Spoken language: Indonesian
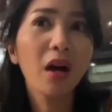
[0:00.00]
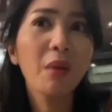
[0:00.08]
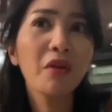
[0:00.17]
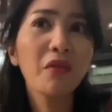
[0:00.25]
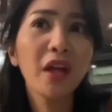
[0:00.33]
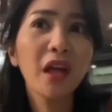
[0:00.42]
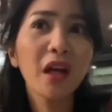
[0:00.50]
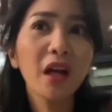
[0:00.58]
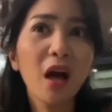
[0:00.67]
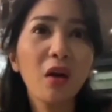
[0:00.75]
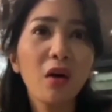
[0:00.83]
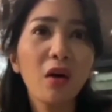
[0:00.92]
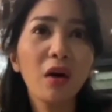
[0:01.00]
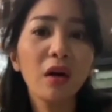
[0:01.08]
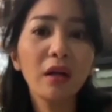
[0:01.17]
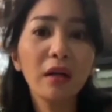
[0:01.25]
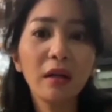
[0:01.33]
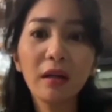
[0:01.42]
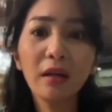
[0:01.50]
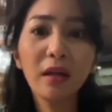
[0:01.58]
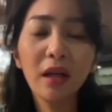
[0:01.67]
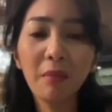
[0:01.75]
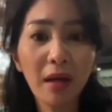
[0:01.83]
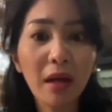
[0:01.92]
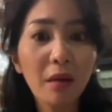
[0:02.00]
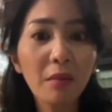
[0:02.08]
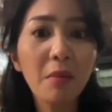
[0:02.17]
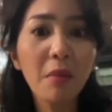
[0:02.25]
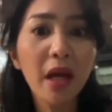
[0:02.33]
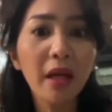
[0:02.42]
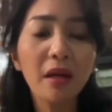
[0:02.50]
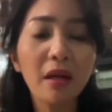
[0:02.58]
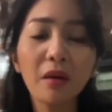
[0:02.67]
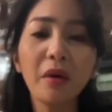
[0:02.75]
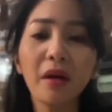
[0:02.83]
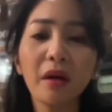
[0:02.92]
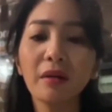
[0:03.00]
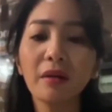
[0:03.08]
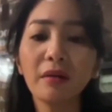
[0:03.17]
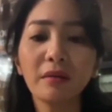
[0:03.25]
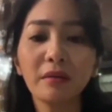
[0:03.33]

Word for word: orang berpikir kalau iman dia lebih baik dari gue